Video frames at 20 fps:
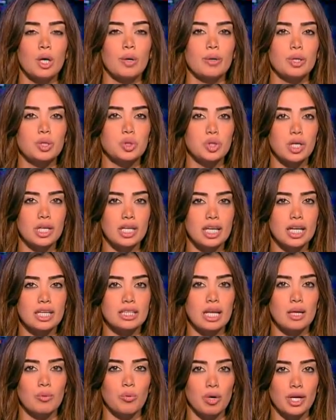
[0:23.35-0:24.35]

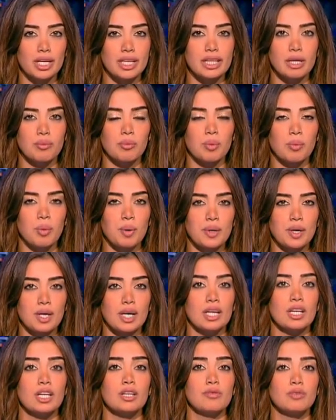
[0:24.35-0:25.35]
والشركات المحيطة
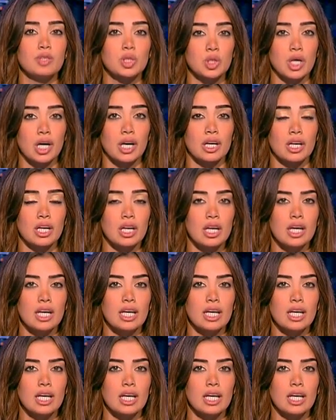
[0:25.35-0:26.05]
بموقع الانفجار